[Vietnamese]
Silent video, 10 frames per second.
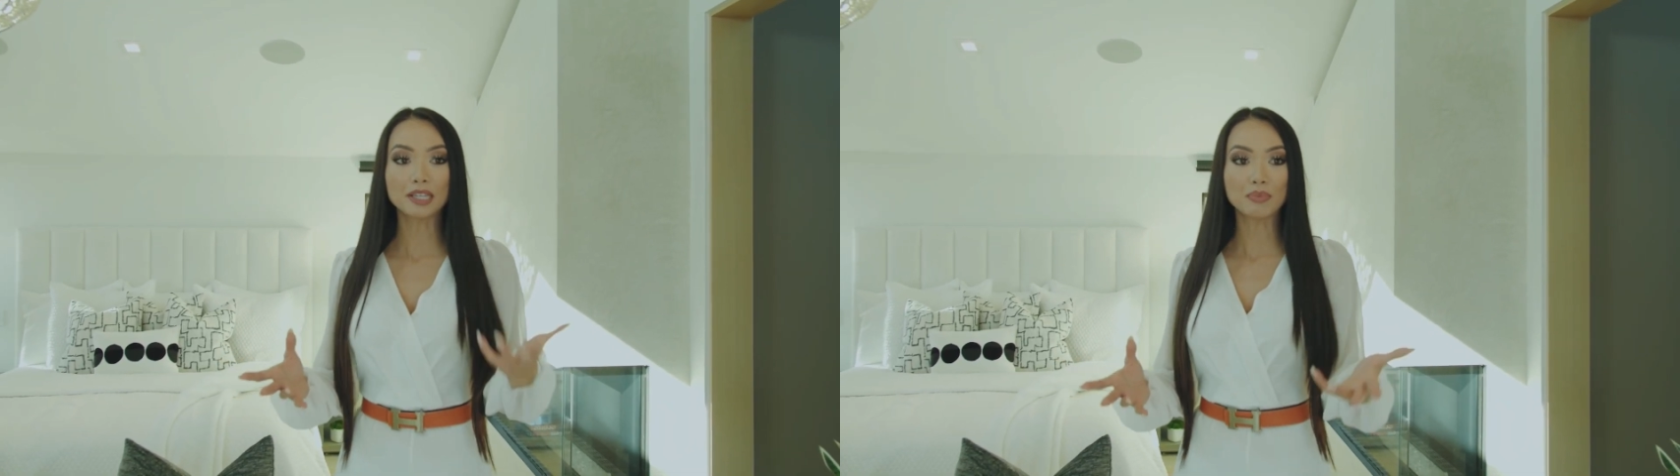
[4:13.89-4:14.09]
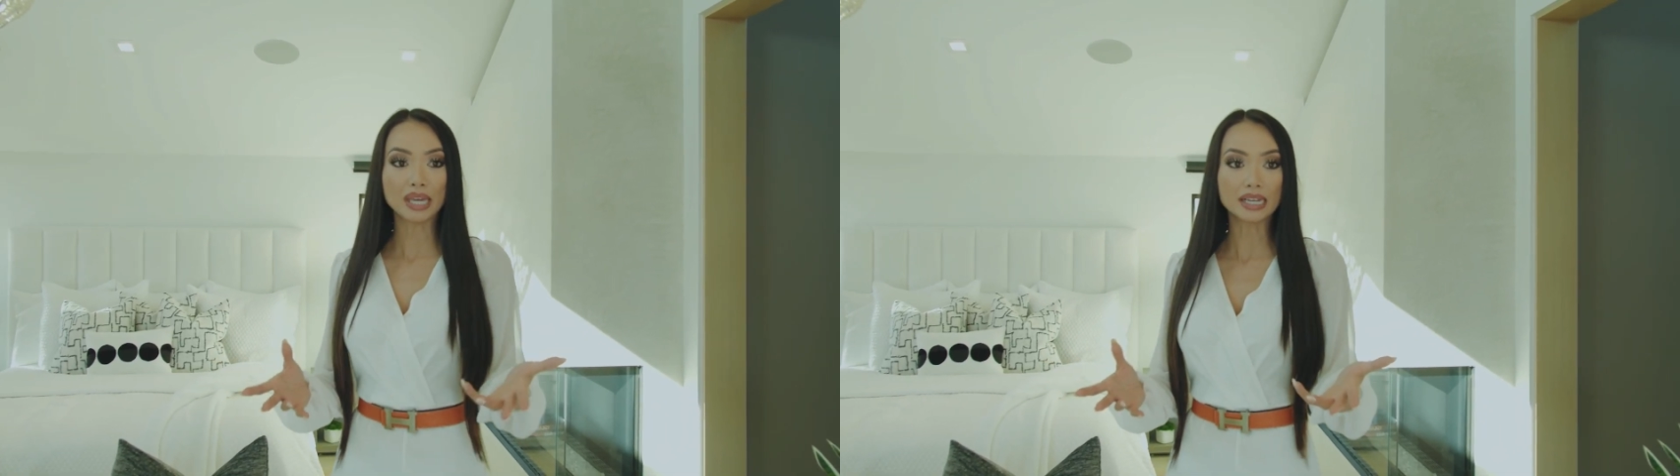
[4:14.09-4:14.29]

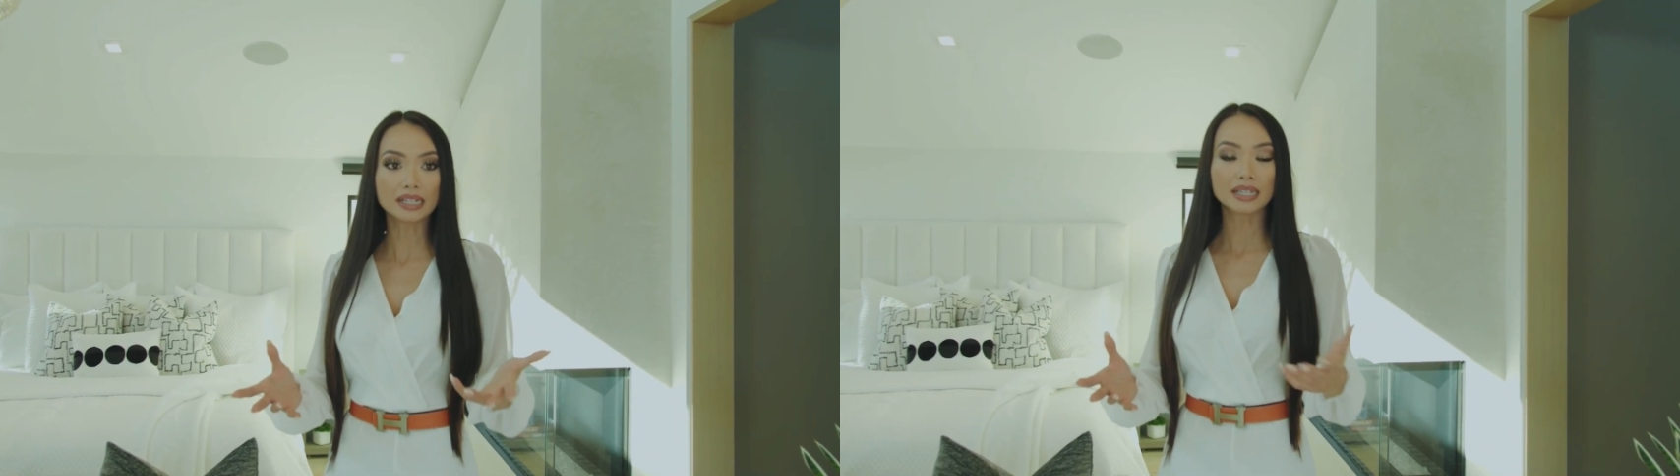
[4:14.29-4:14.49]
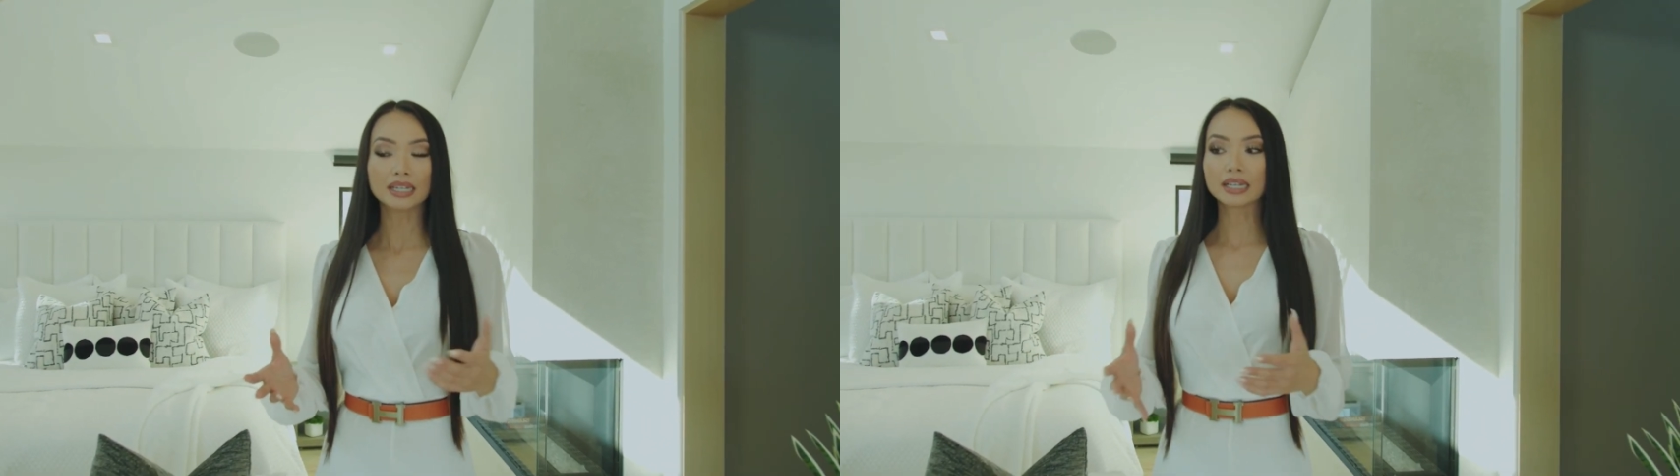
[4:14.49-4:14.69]
biển,
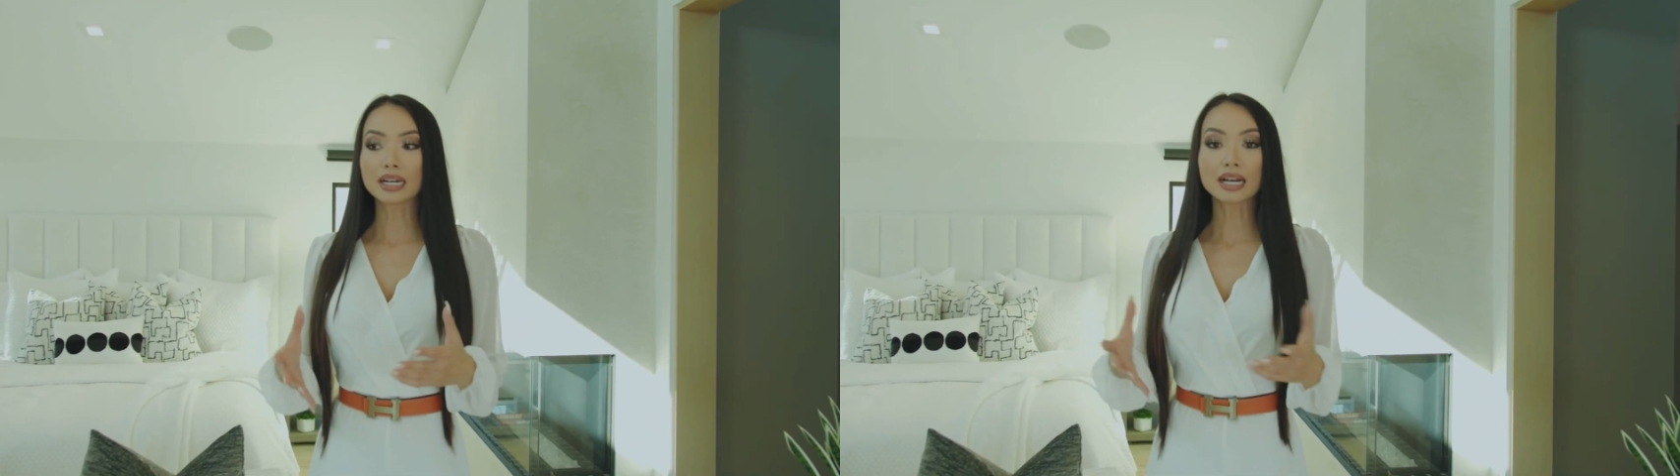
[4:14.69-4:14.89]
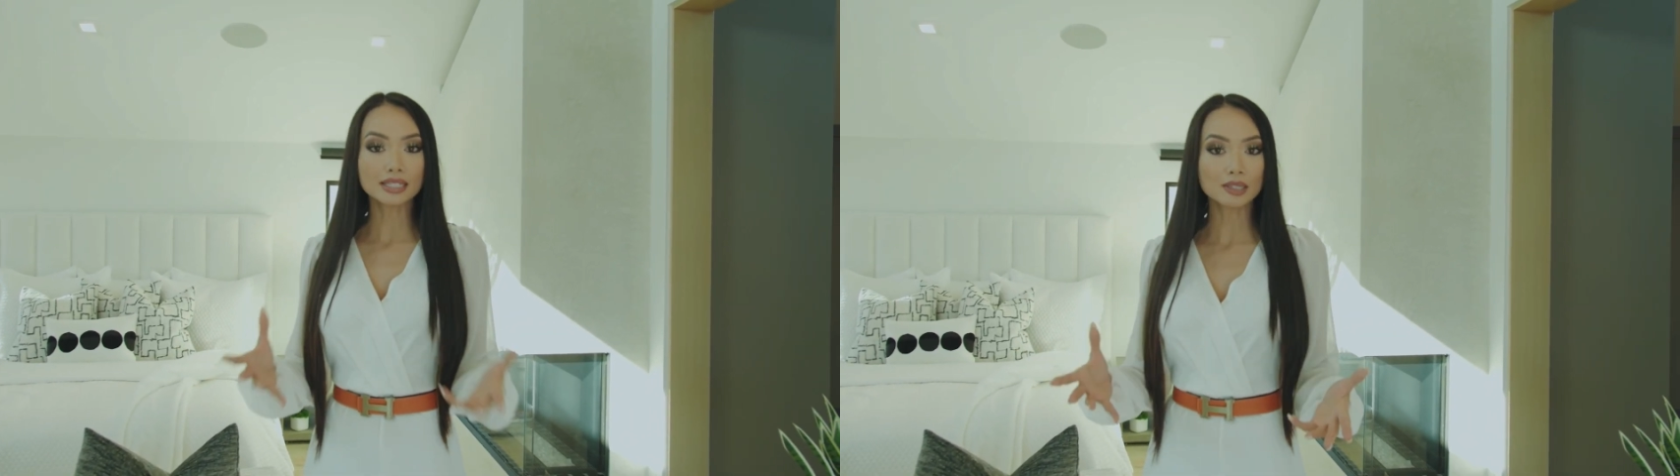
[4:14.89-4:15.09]

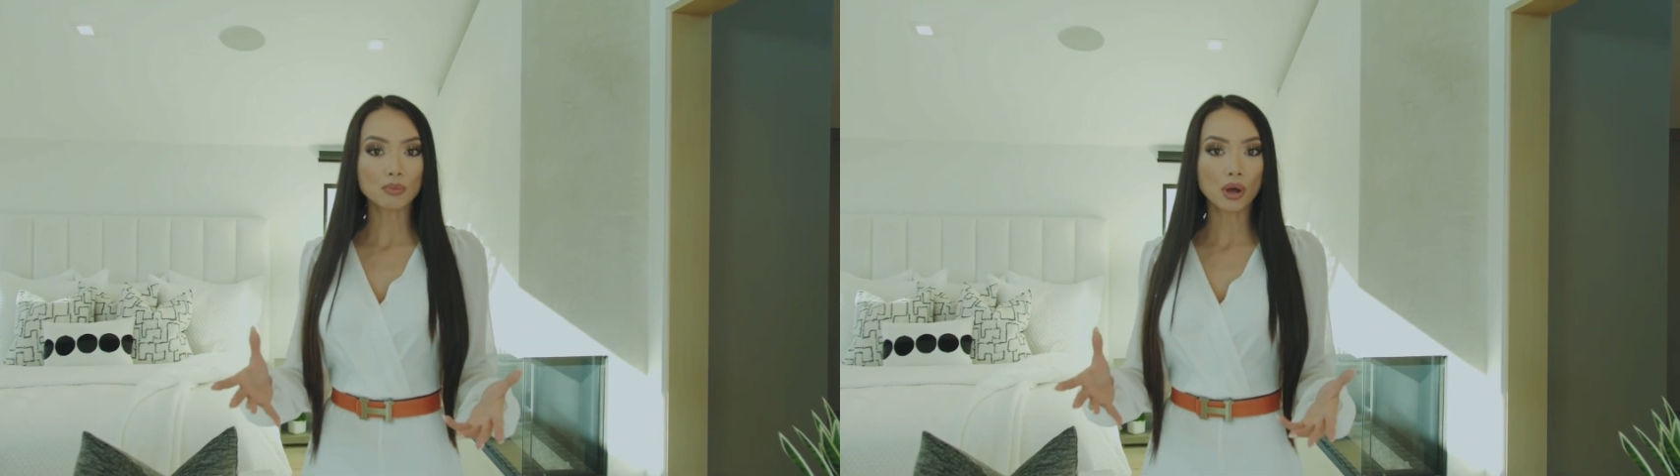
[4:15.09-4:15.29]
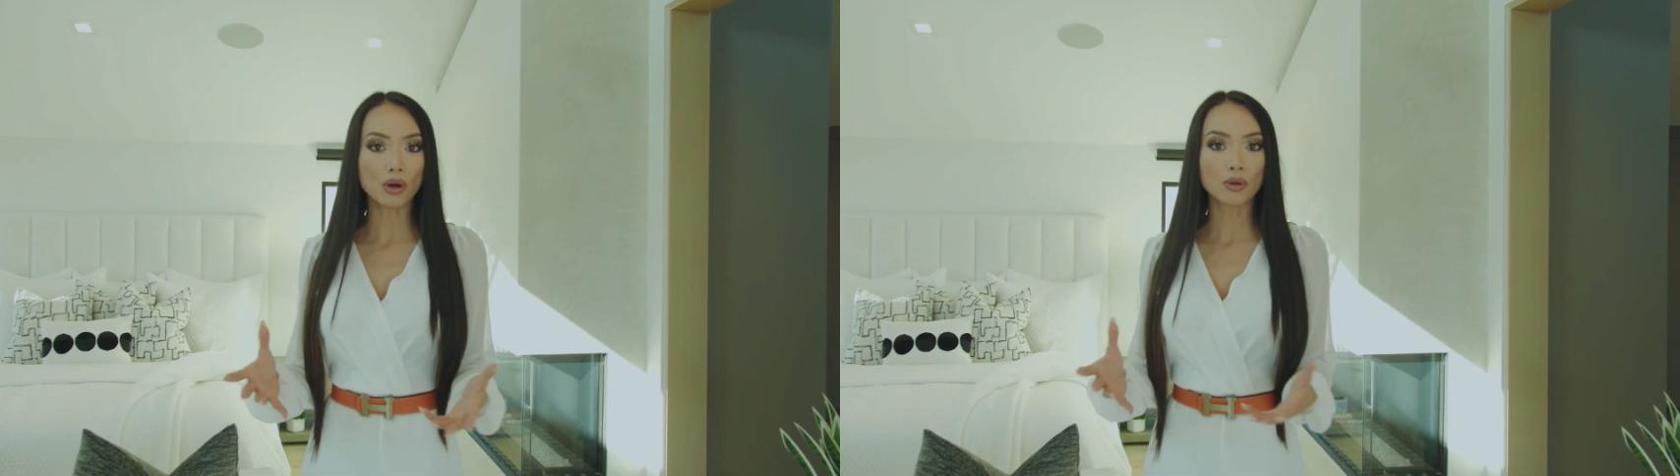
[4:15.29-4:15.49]
custom
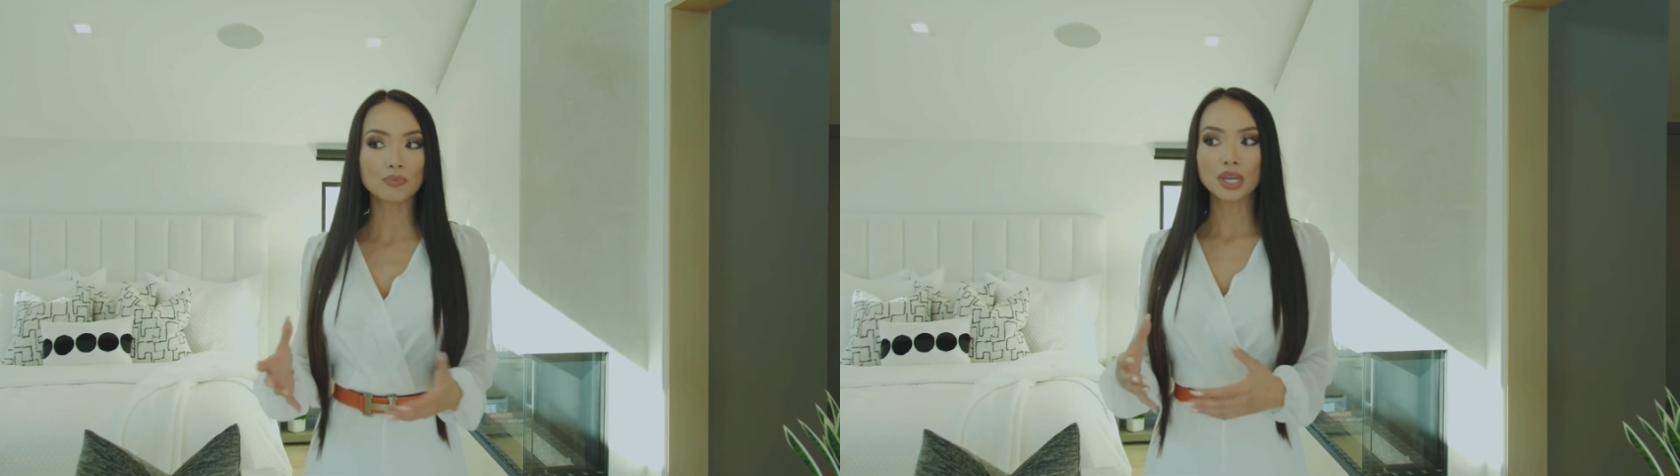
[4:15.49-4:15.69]
home.